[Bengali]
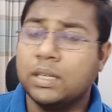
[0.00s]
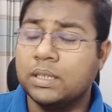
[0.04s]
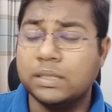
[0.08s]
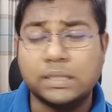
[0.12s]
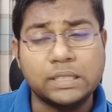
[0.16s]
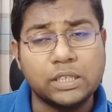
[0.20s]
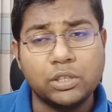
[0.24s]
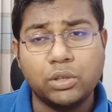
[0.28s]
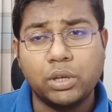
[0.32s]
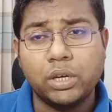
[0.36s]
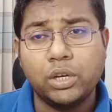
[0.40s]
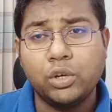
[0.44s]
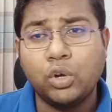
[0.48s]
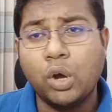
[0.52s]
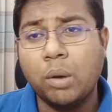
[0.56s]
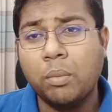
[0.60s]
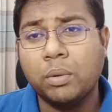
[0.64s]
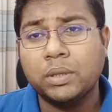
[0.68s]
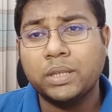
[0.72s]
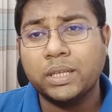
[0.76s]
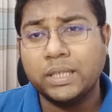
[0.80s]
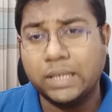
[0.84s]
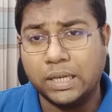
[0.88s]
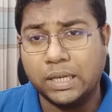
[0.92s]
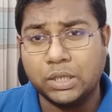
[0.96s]
যে দলই
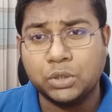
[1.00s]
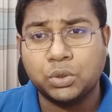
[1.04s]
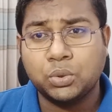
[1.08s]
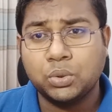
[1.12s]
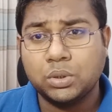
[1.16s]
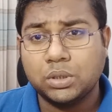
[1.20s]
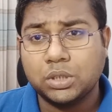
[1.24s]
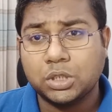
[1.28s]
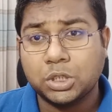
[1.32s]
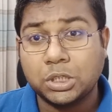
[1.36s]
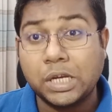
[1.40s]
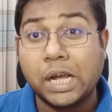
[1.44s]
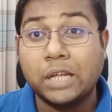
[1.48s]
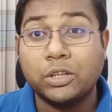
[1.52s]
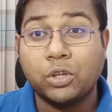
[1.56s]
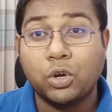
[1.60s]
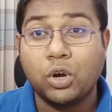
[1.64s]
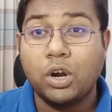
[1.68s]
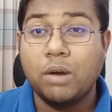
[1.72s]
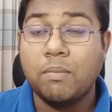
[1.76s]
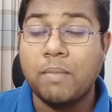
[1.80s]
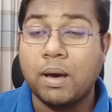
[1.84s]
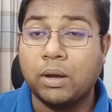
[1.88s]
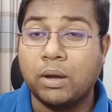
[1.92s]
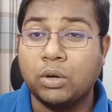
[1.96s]
ক্ষমতায় আসুক
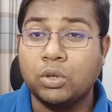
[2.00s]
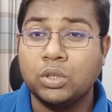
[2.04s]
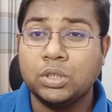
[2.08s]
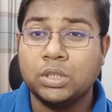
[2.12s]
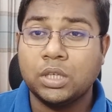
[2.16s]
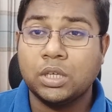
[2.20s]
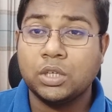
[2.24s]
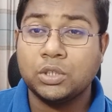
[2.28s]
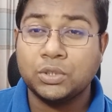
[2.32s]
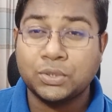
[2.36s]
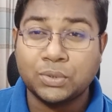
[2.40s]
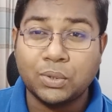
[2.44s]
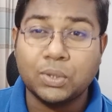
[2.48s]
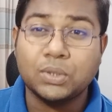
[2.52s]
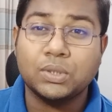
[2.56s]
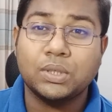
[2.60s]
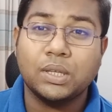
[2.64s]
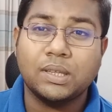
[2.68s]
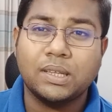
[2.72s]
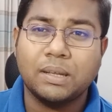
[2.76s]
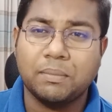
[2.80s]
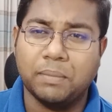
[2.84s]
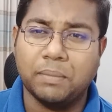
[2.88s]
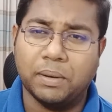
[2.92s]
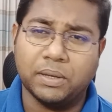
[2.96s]
সাধারণ মানুষ যেন
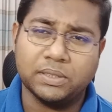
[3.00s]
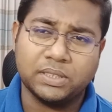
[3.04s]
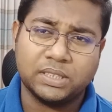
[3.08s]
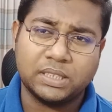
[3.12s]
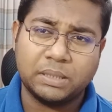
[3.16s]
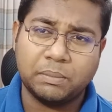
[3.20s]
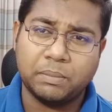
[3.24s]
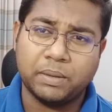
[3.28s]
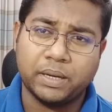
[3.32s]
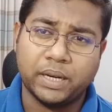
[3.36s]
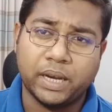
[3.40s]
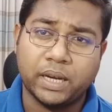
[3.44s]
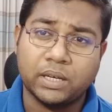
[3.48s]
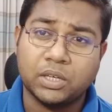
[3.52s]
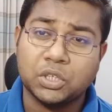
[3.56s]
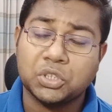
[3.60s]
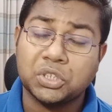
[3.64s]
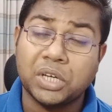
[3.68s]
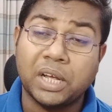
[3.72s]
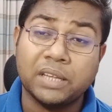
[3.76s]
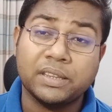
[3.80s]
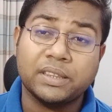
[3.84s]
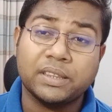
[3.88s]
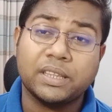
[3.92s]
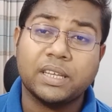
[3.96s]
স্বস্তিতে বাঁচতে পারে একটা
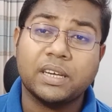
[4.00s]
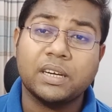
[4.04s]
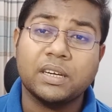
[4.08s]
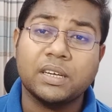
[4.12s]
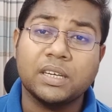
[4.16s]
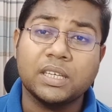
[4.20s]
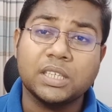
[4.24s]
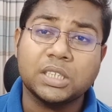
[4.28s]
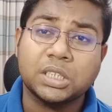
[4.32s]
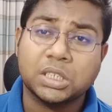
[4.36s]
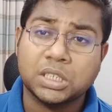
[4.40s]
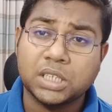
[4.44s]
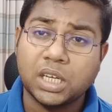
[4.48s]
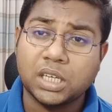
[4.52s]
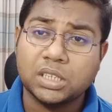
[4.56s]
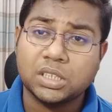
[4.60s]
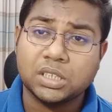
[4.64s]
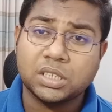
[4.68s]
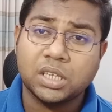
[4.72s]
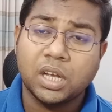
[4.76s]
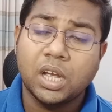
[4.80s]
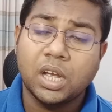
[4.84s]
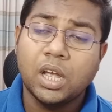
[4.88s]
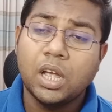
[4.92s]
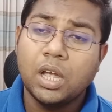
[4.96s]
শান্তির নিঃশ্বাস
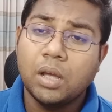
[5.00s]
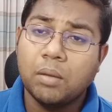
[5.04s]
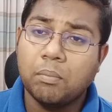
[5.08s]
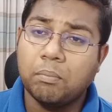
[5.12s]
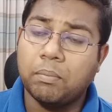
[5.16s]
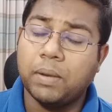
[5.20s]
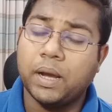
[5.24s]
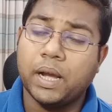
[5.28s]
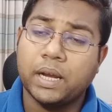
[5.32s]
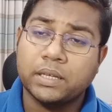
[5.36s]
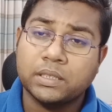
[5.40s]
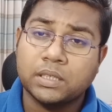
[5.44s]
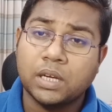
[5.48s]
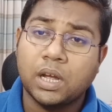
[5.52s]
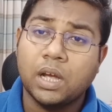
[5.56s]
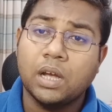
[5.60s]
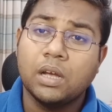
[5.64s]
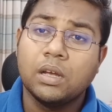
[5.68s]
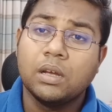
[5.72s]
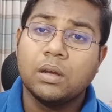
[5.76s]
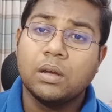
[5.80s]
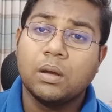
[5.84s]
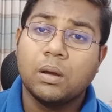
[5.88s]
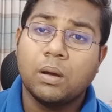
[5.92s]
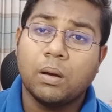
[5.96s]
বা একটা
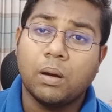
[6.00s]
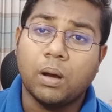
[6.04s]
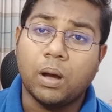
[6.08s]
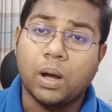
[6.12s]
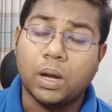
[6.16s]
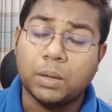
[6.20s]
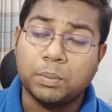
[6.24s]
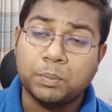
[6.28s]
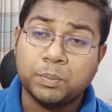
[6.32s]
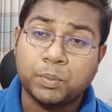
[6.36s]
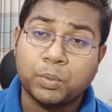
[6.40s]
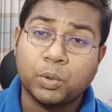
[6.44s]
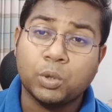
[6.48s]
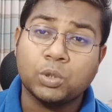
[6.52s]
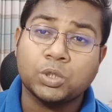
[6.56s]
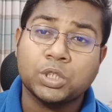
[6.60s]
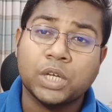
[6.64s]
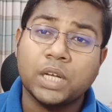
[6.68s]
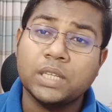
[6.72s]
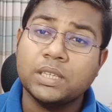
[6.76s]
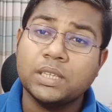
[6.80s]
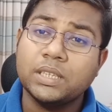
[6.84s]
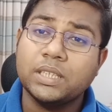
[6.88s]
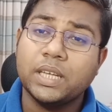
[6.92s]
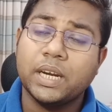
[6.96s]

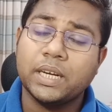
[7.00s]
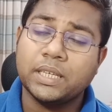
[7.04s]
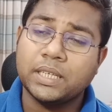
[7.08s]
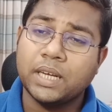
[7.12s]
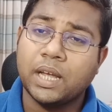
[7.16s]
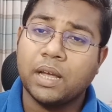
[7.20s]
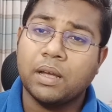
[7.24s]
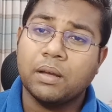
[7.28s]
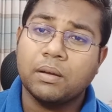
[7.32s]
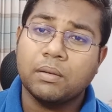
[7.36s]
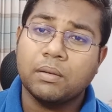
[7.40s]
প্রশান্তির একটা